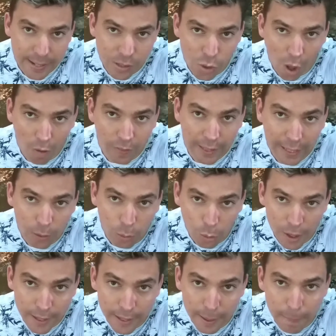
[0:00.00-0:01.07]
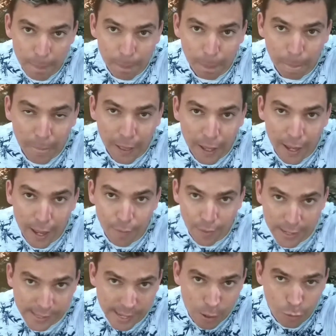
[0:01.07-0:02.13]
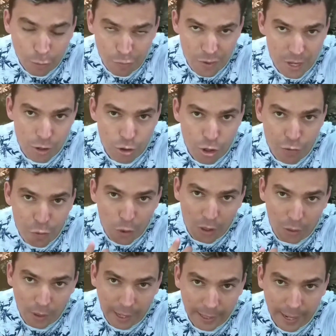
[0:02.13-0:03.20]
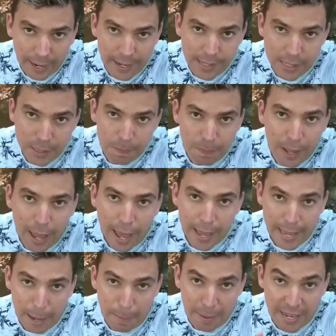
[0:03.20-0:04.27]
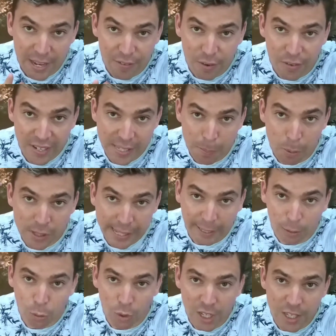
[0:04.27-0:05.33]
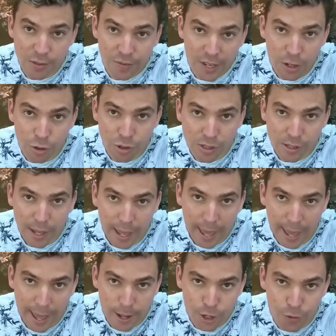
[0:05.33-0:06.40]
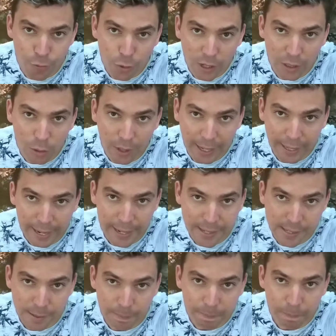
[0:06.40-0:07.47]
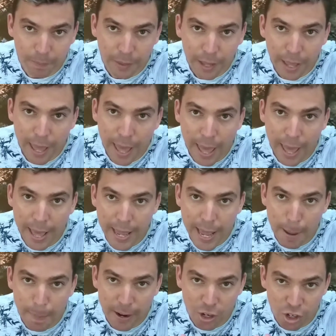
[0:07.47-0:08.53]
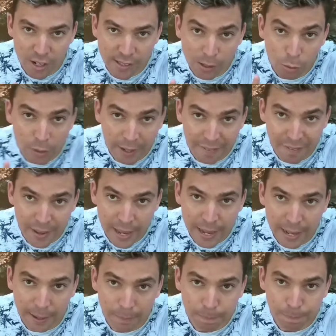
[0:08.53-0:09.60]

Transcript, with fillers: 9 da noite. Vai sair um vídeo divulgando canais. E amanhã vai ser postado dois vídeos é, divulgando canais. E a partir de segunda-feira